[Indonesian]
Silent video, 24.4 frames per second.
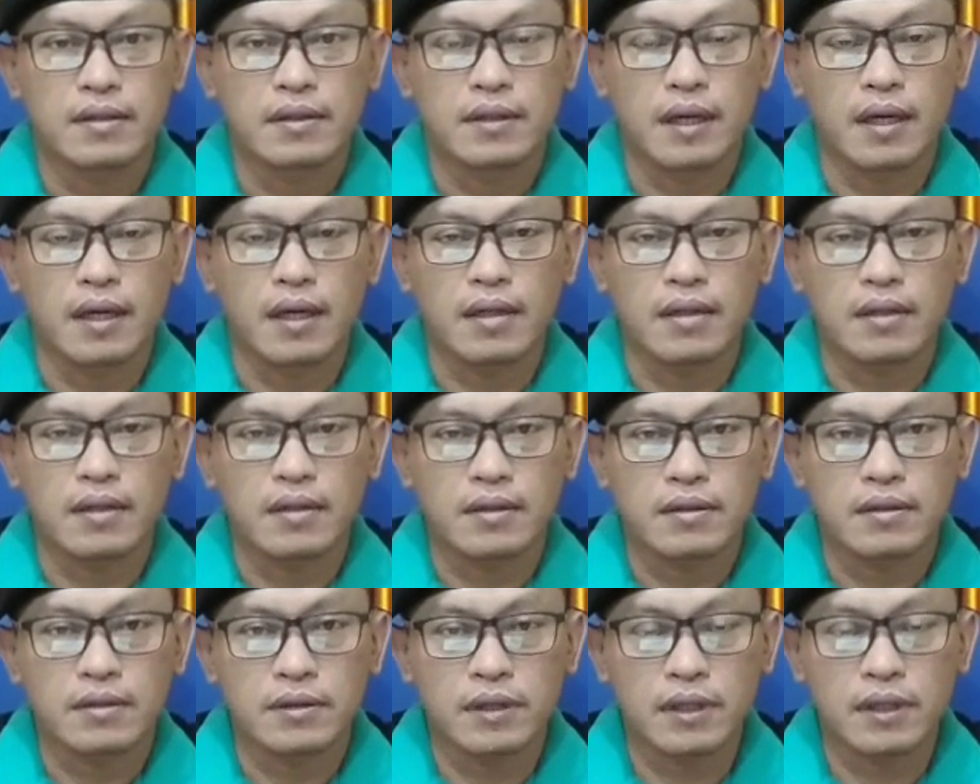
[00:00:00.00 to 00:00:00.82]
ya
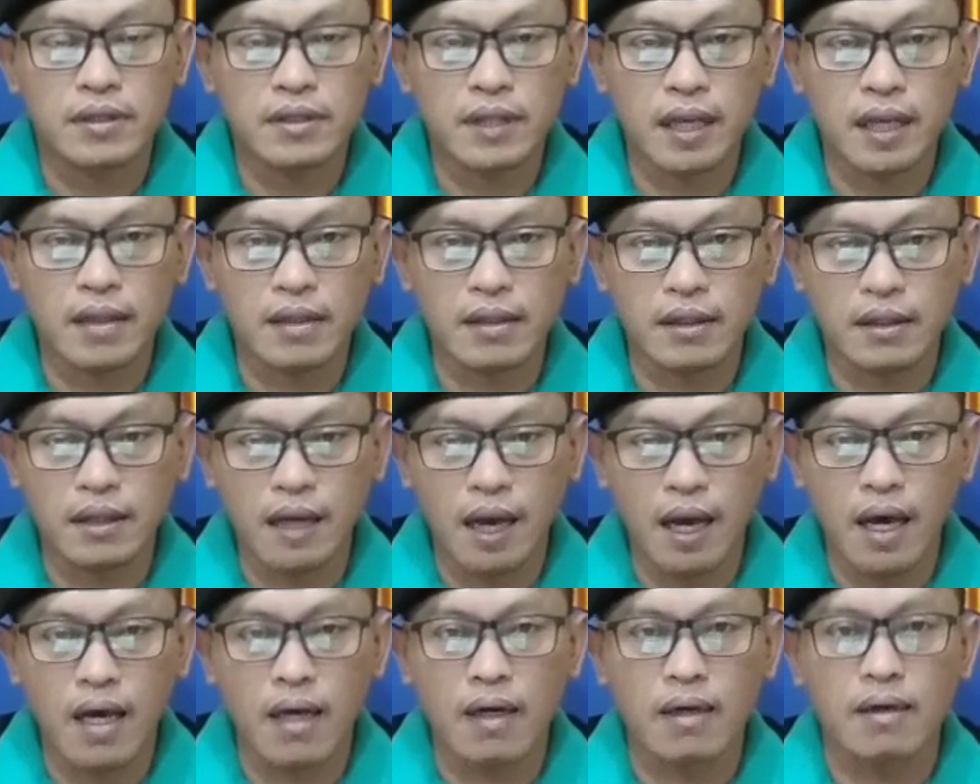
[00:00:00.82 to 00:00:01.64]
serta
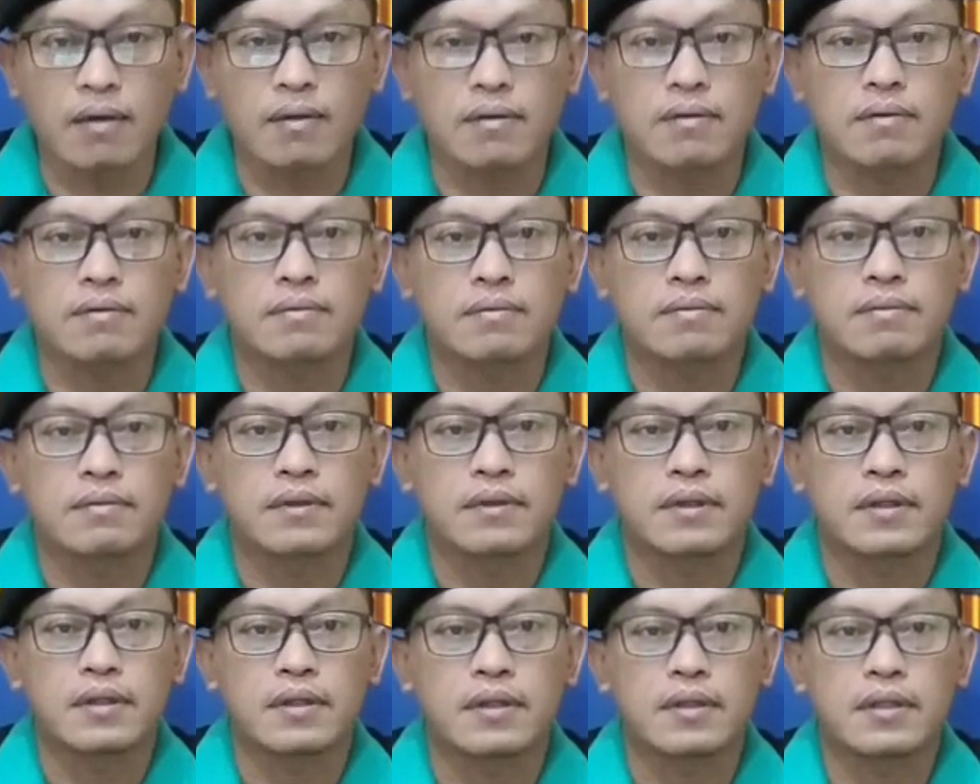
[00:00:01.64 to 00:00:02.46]
tegar
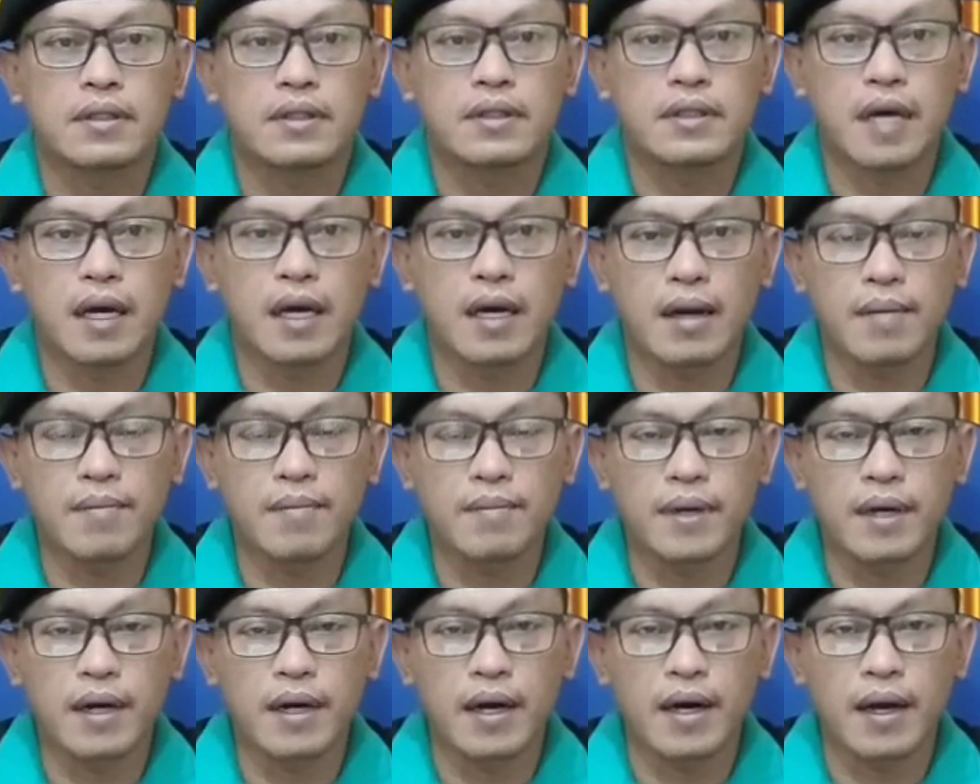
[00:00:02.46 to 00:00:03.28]
di dalam
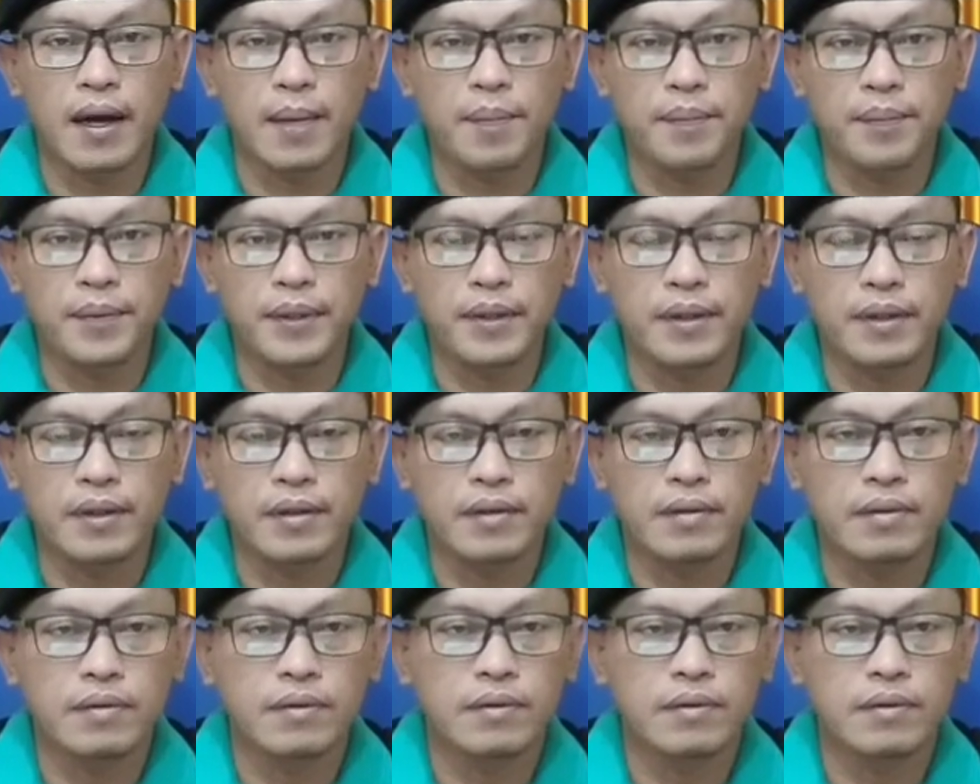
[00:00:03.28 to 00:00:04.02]
menghadapi